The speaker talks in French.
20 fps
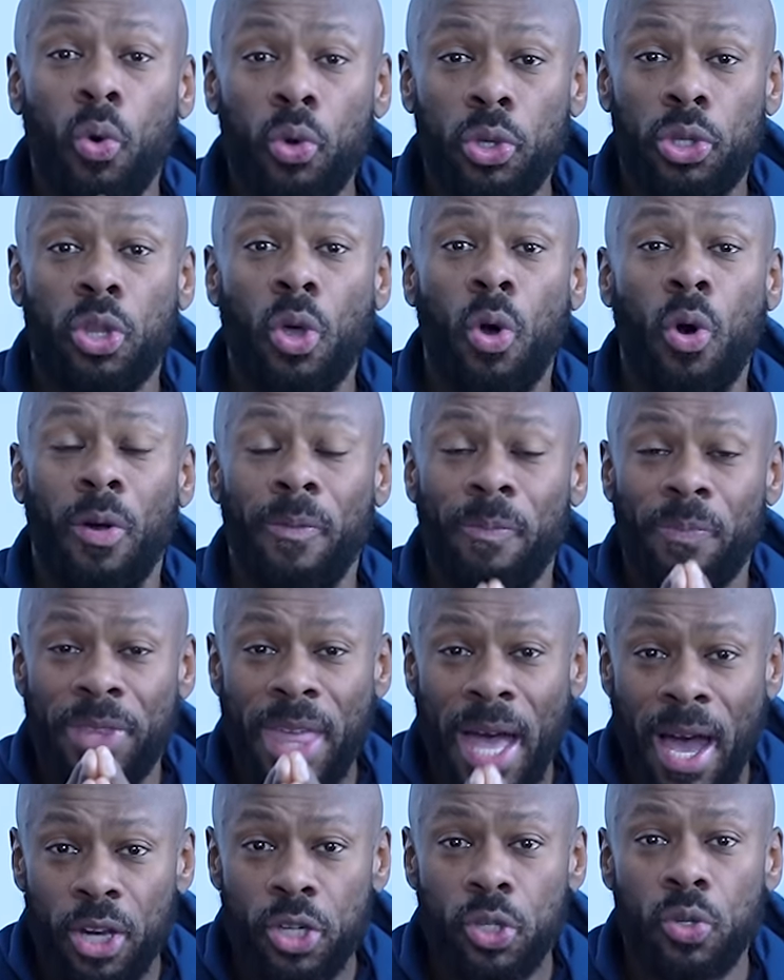autant
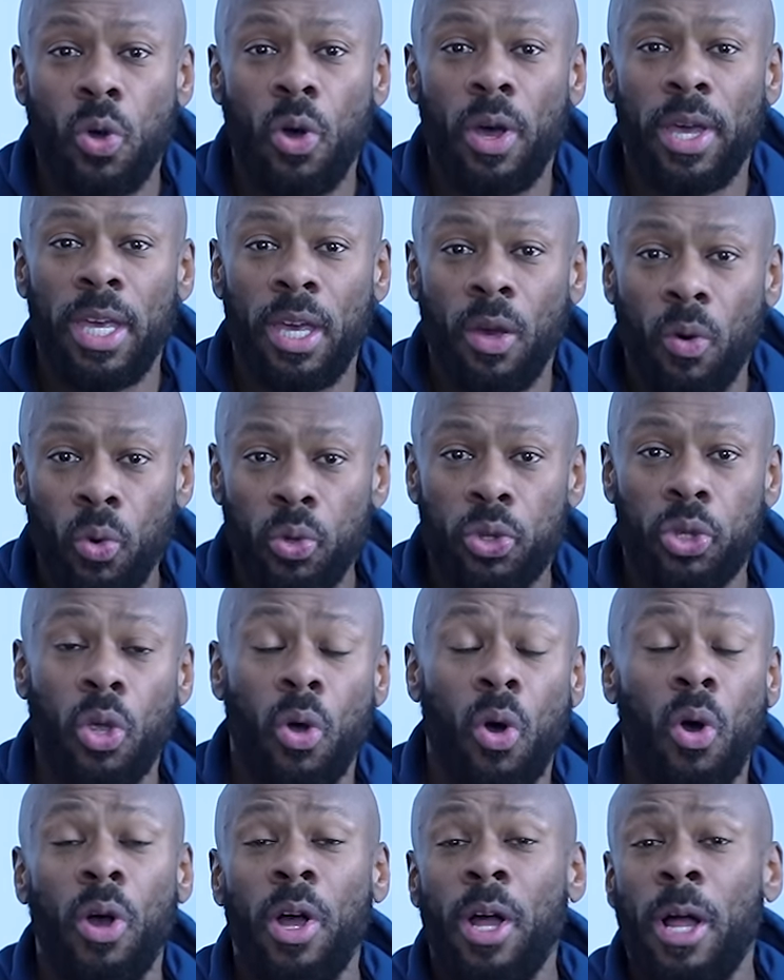d'argent et
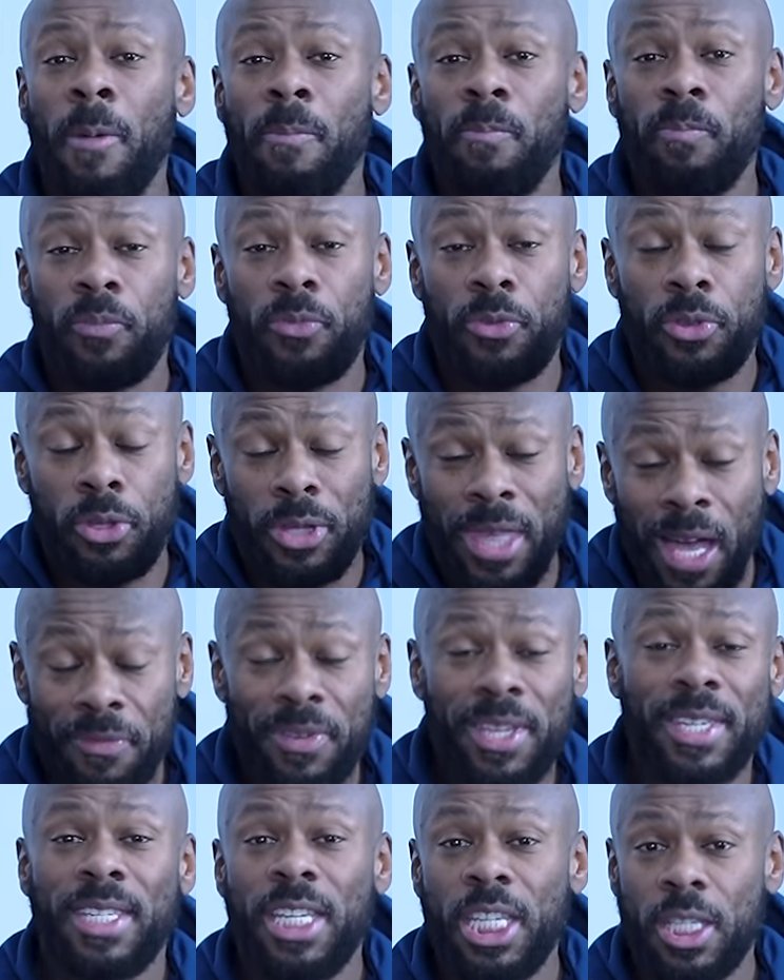autant
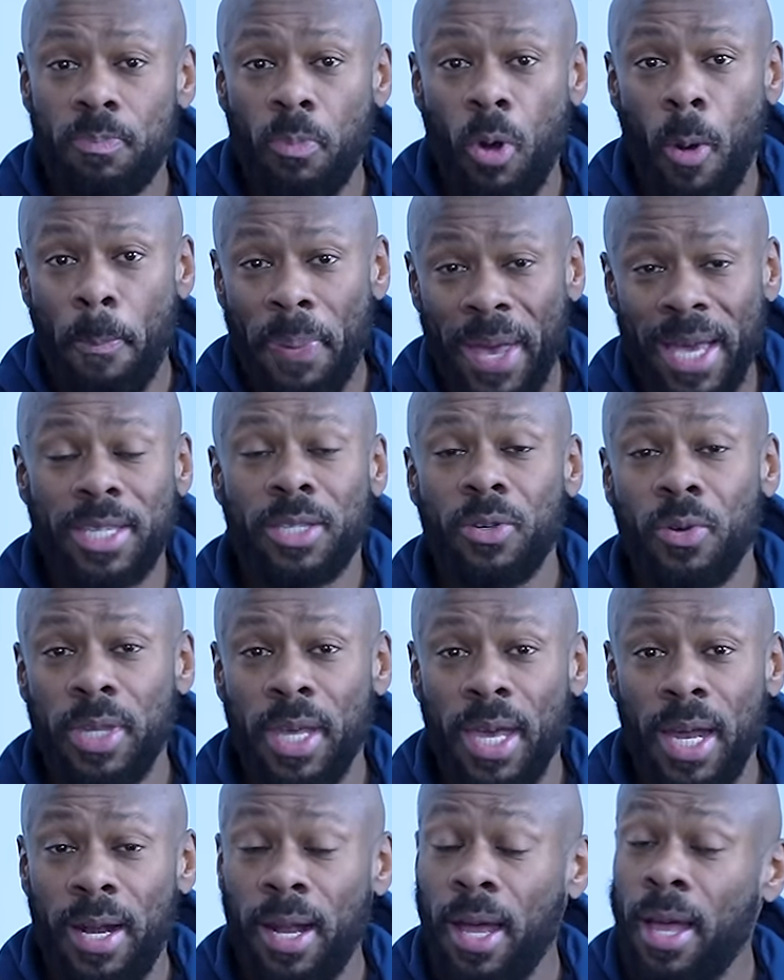d'investissement
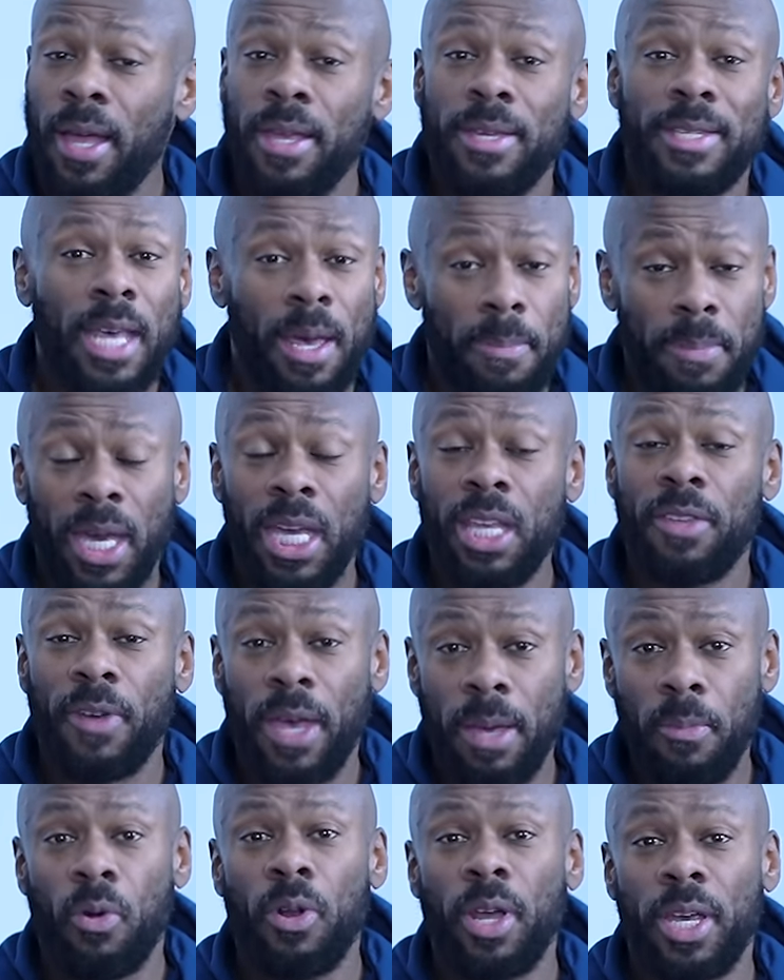personnel, ça mérite
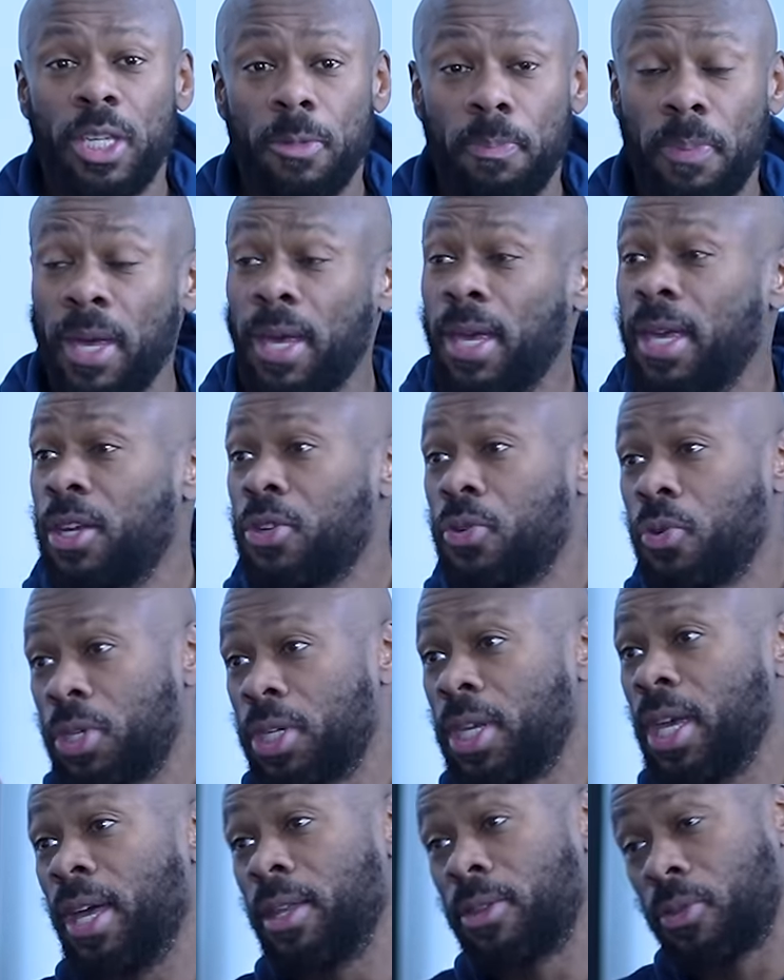vraiment le respect, et je
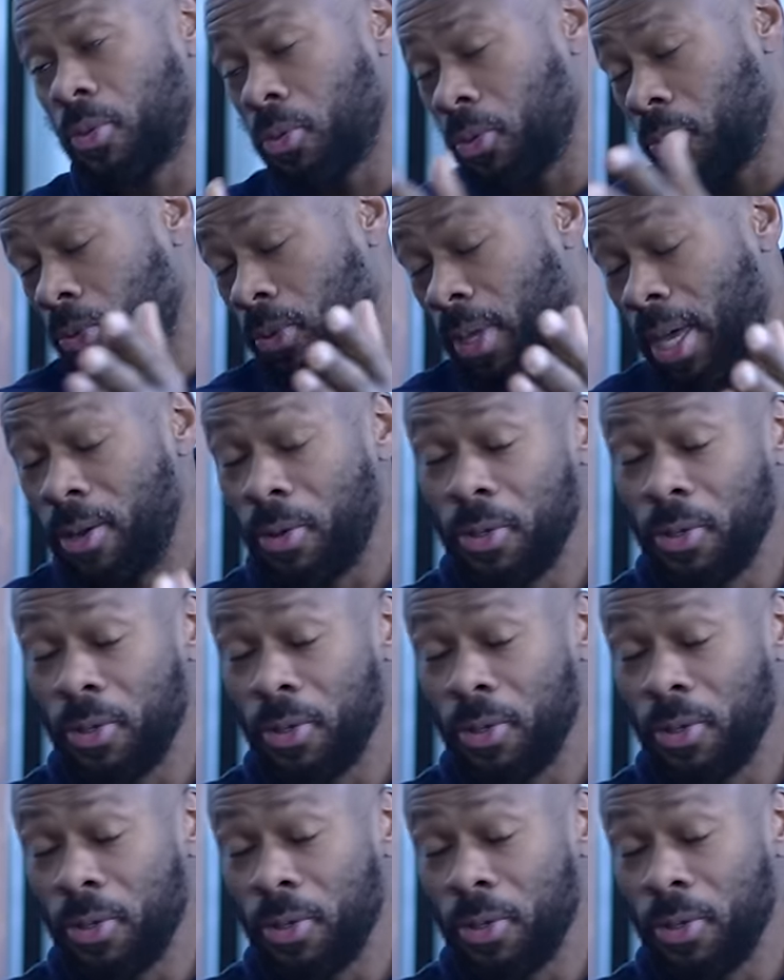tiens à, te, à